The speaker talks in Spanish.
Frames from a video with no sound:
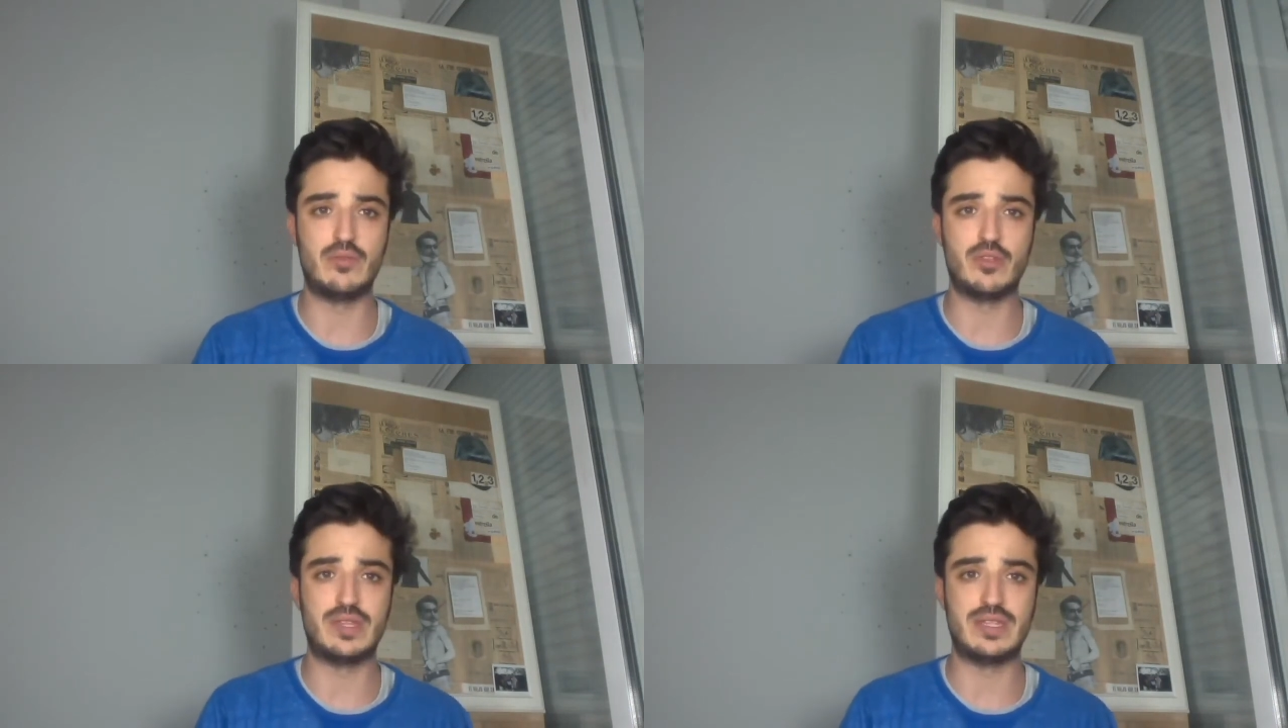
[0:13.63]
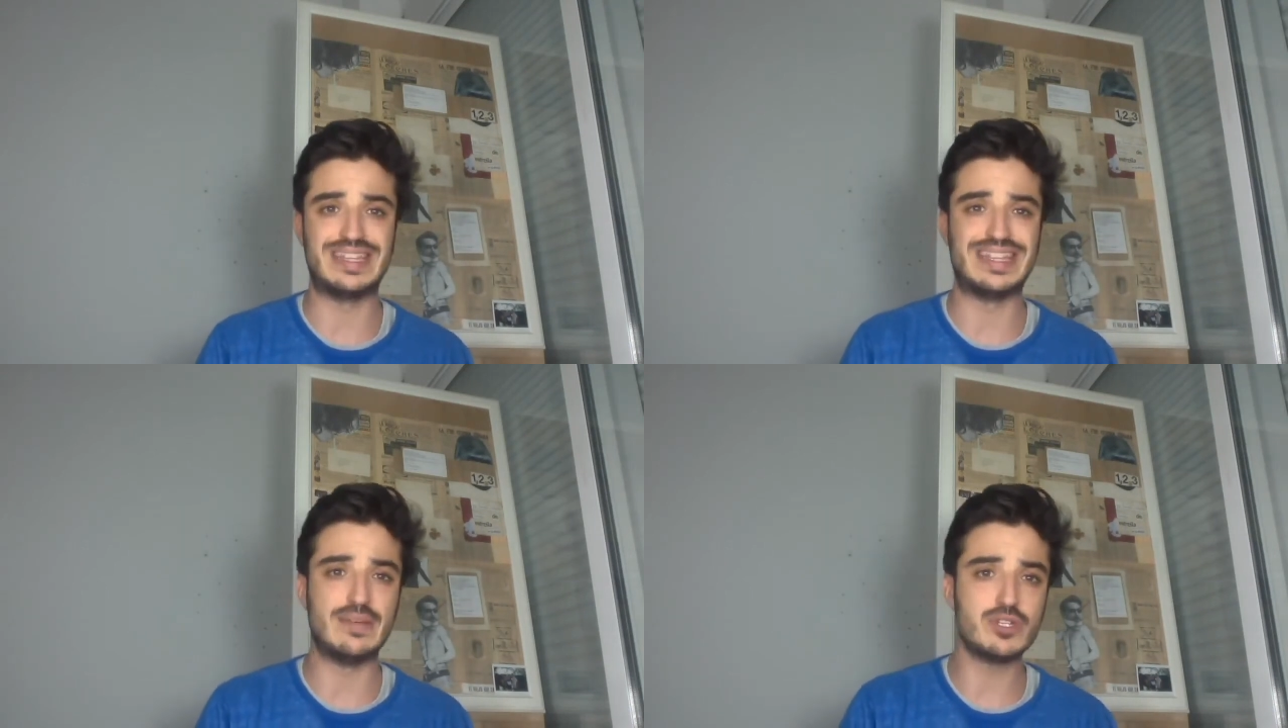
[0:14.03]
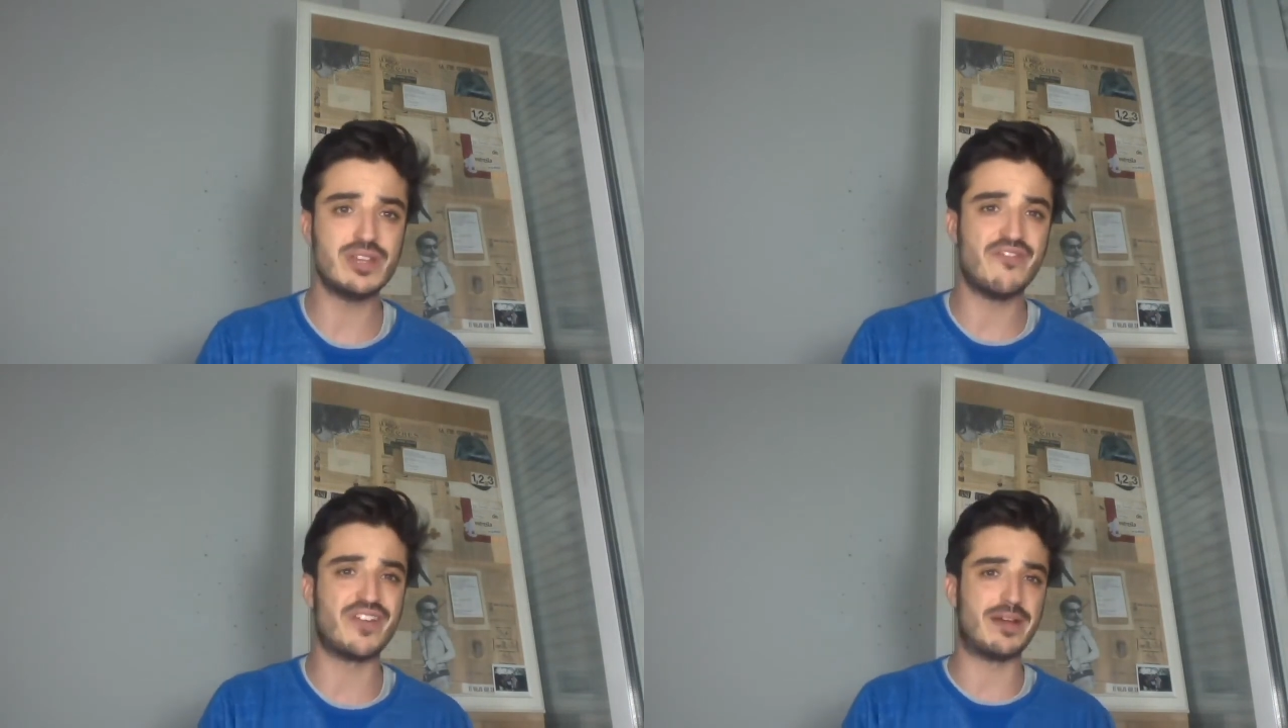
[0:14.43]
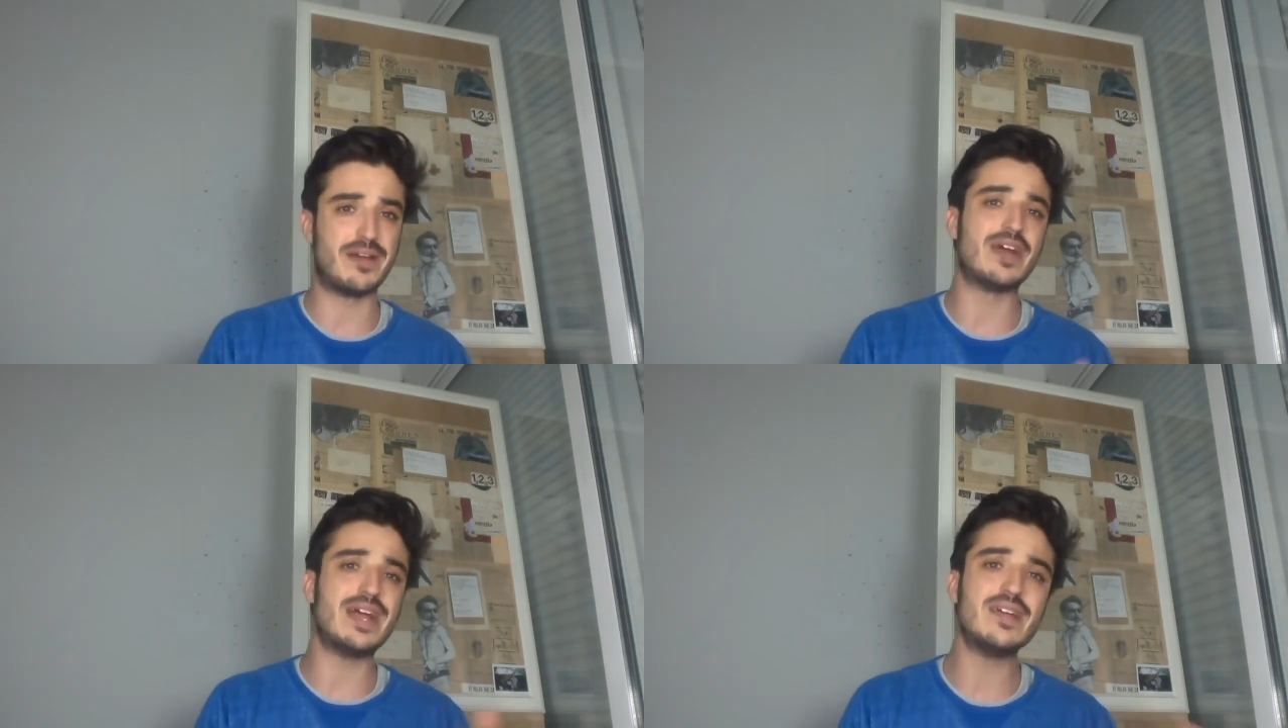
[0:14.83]
donde tendemos a
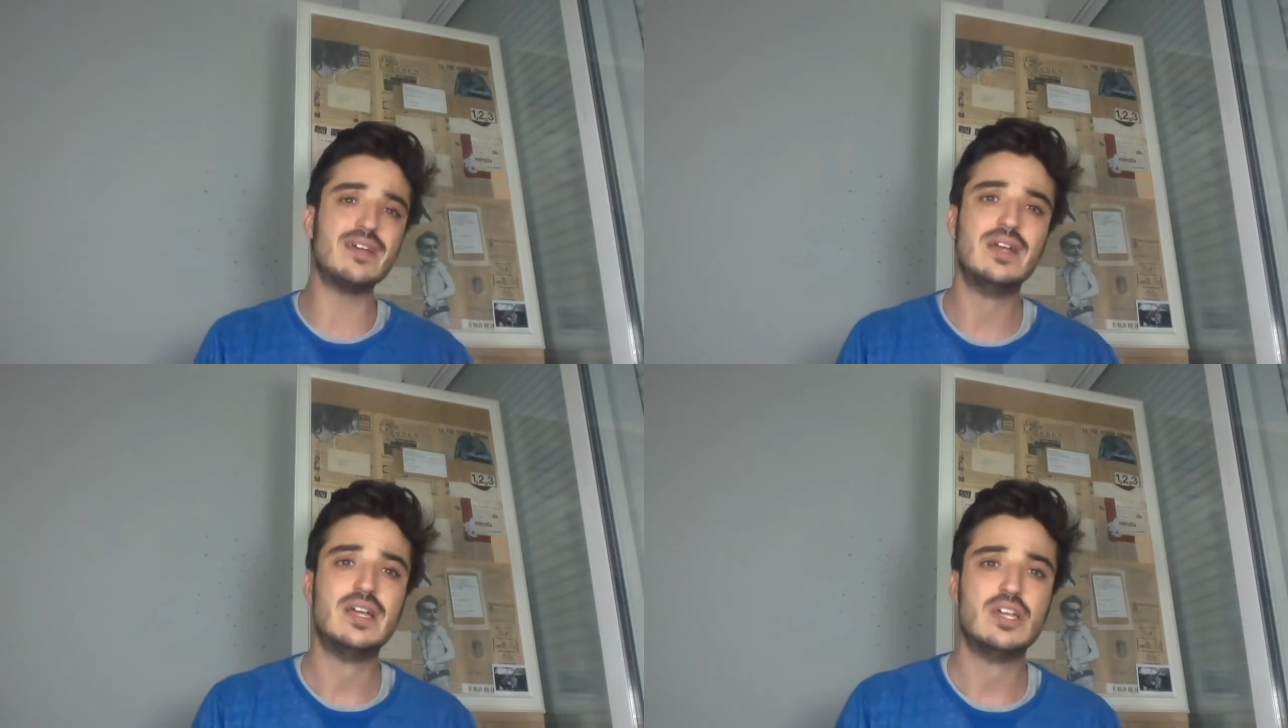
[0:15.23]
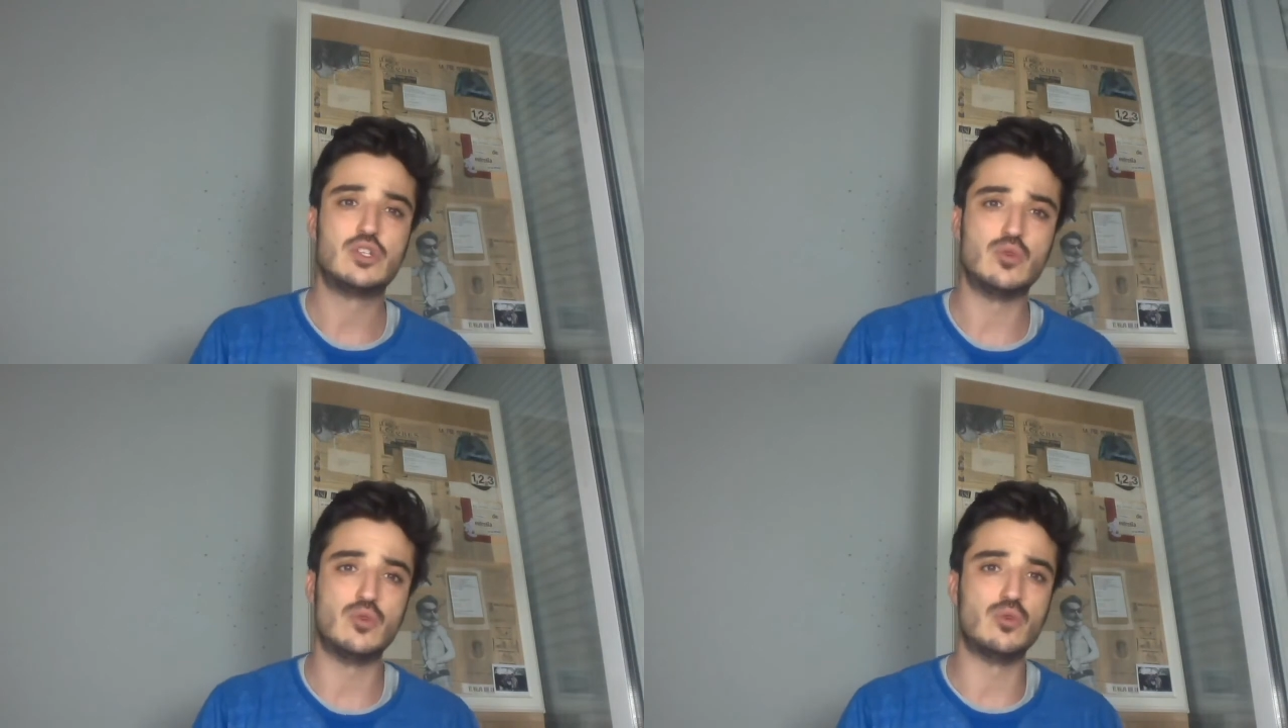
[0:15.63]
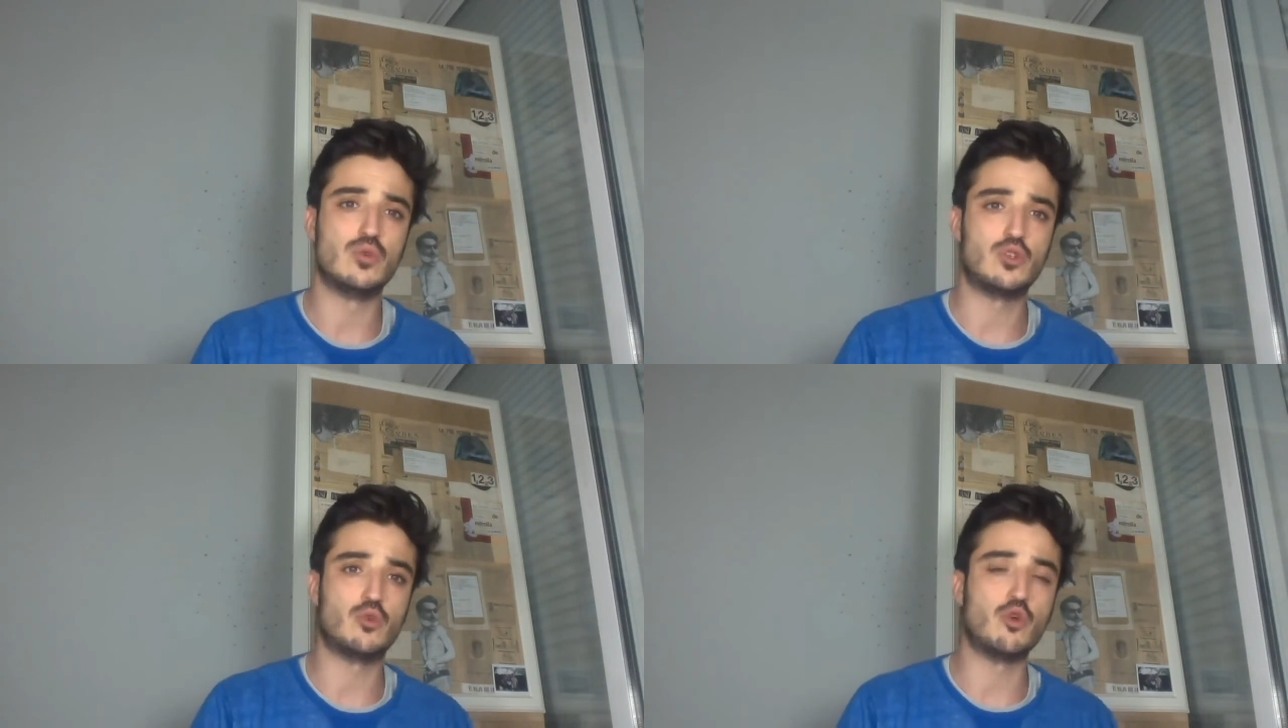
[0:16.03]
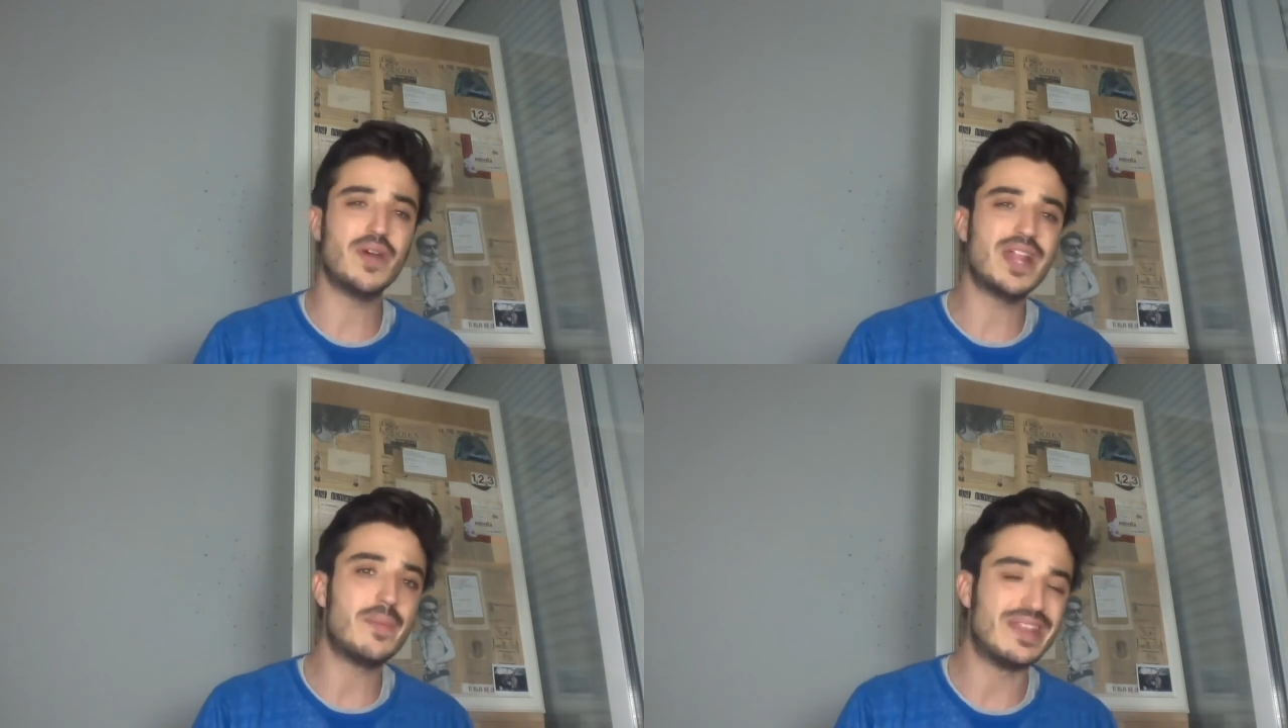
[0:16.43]
infravalorar su, su
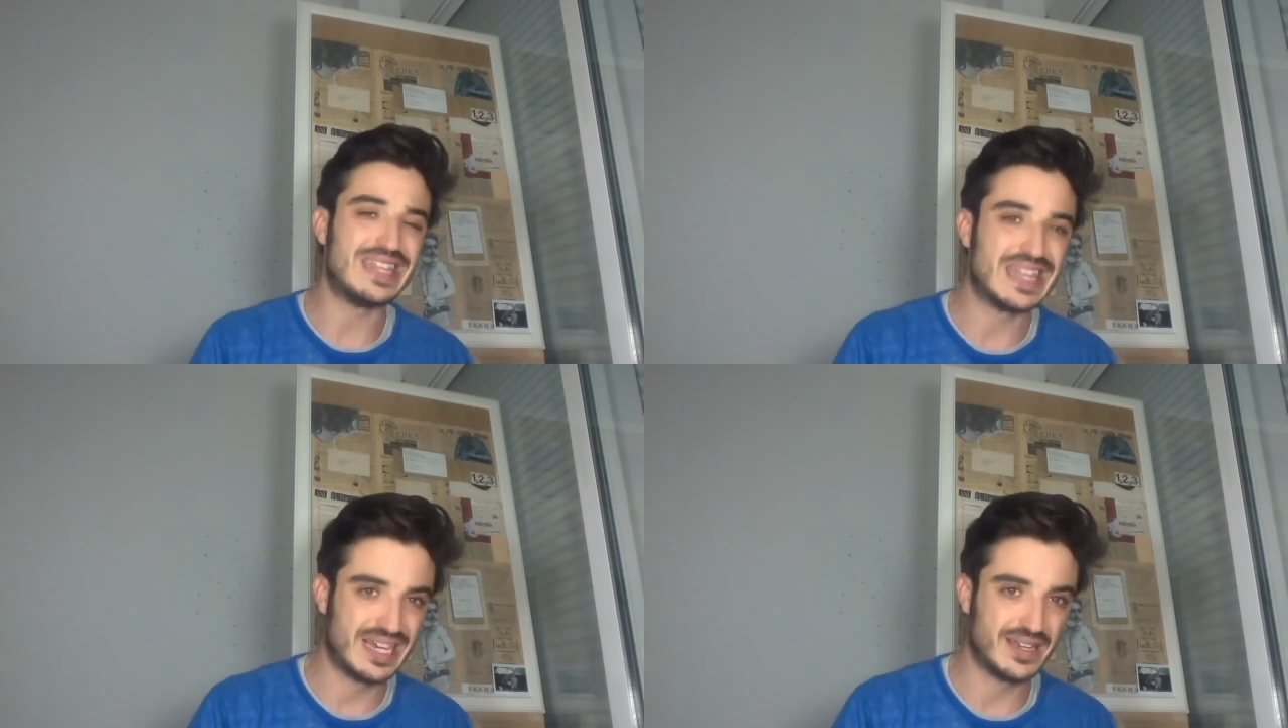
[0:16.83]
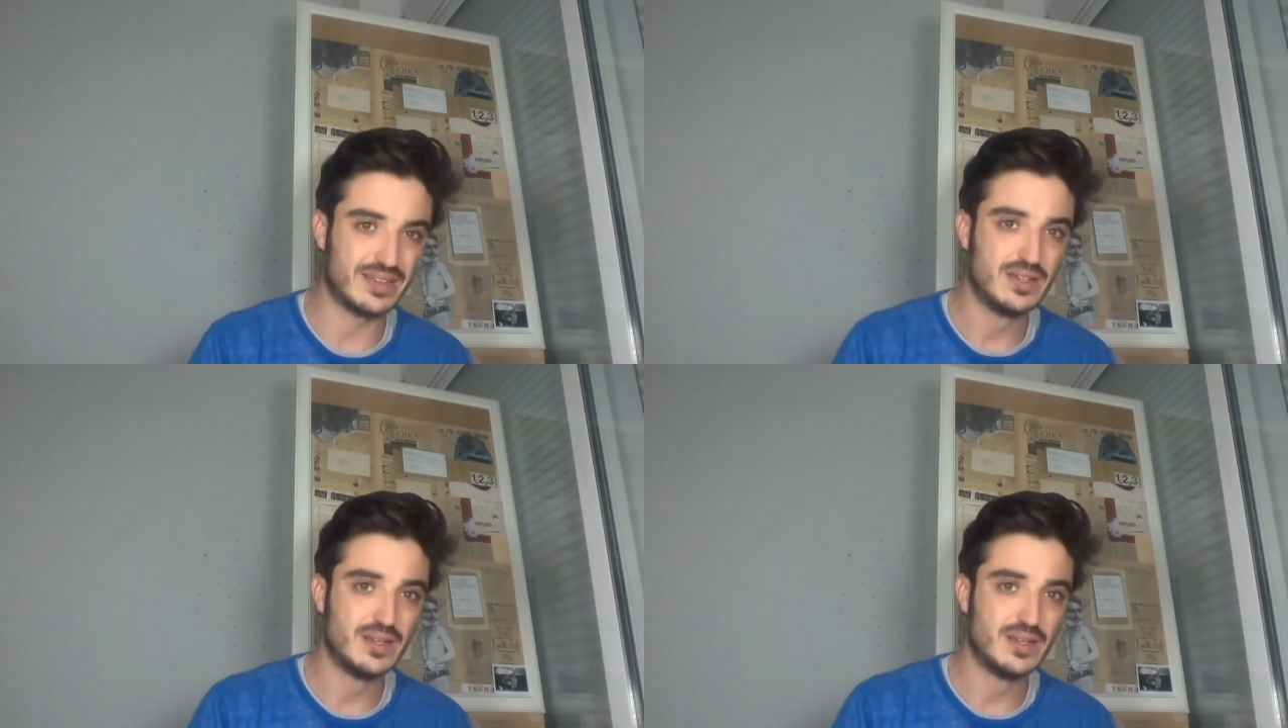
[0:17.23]
curva de aprendizaje.